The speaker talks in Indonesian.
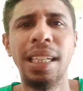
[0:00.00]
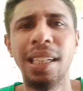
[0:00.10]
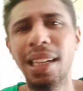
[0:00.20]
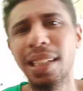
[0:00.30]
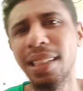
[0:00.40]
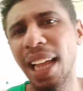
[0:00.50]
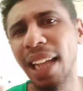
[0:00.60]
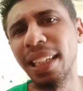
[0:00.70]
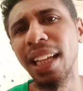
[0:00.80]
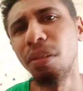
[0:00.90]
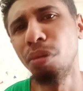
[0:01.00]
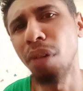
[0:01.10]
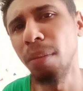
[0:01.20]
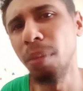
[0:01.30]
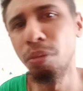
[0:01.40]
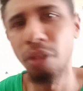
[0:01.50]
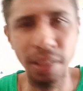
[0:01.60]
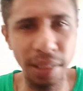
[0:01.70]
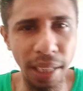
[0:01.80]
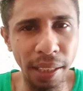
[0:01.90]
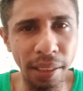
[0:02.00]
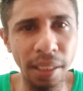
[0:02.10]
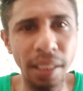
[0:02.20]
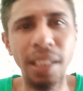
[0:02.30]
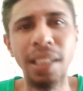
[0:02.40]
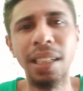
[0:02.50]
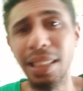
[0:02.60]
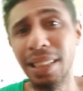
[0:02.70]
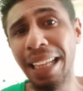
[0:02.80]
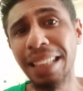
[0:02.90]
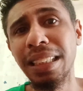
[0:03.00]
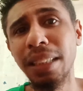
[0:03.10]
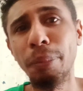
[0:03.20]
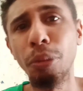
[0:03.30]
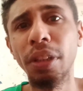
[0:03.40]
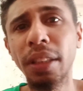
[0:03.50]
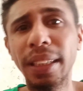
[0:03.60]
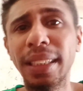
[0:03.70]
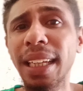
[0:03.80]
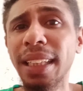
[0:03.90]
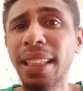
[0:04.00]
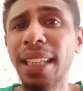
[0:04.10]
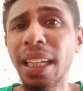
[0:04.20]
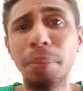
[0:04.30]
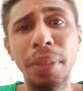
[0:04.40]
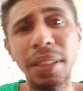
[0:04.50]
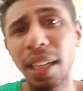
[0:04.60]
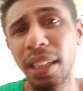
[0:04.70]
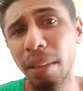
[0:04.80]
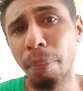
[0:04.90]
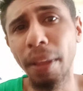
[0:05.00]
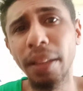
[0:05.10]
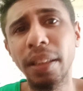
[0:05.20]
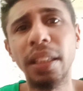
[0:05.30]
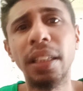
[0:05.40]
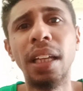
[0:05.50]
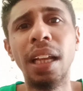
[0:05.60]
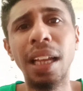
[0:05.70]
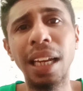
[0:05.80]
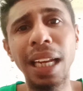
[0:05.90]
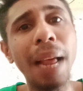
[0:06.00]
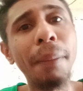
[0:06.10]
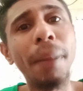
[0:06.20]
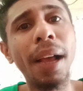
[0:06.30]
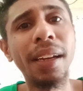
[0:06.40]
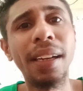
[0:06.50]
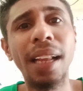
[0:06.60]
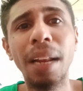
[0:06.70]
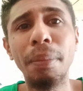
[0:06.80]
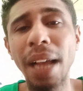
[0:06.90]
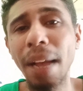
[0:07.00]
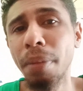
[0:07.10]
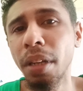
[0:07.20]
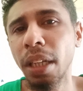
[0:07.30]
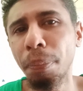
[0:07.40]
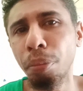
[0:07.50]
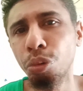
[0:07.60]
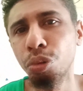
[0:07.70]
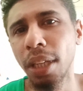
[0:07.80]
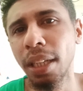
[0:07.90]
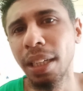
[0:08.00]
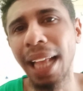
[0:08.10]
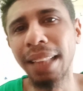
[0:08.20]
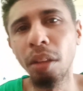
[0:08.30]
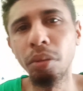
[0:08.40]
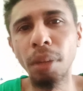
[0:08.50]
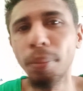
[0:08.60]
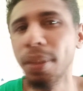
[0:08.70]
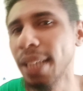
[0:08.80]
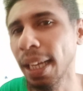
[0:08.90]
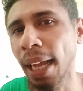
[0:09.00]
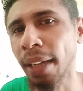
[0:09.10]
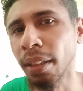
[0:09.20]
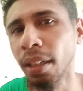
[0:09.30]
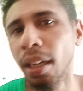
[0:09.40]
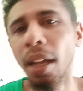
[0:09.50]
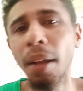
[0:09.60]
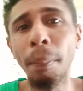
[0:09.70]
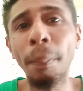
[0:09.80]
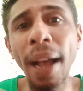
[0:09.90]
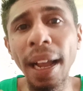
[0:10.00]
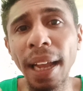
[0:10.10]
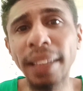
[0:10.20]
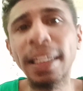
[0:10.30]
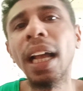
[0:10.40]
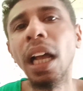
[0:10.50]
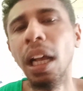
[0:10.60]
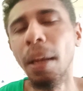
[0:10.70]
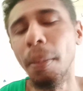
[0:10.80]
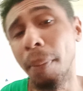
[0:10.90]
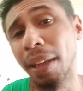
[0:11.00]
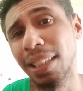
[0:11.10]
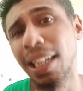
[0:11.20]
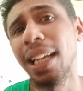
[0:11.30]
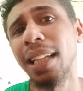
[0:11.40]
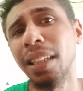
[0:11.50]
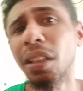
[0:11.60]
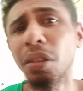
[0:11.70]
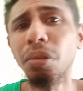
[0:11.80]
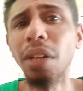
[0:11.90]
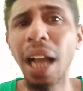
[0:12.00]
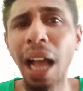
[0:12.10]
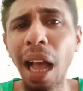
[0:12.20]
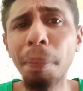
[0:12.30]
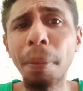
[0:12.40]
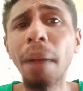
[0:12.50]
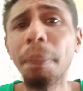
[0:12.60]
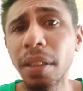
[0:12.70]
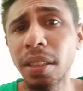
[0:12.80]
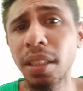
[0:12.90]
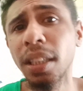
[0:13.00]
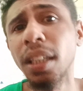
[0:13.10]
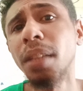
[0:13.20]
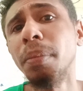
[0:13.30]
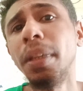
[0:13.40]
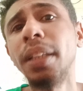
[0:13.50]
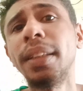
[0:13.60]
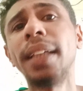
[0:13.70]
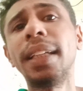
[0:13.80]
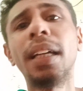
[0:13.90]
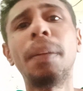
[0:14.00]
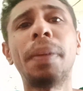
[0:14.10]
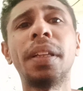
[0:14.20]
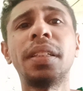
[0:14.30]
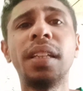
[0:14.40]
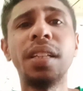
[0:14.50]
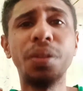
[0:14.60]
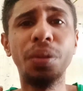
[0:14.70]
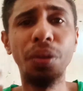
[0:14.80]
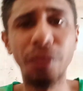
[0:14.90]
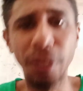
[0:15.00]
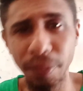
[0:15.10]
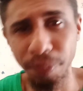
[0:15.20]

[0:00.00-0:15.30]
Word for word: Kerjaannya kurang memuaskan, janji politiknya tidak bisa ditepati, lamban dalam mengambil keputusan atau kebijakan. Makanya, masyarakat itu apa-apa sedikit mintanya ke Presiden Jokowi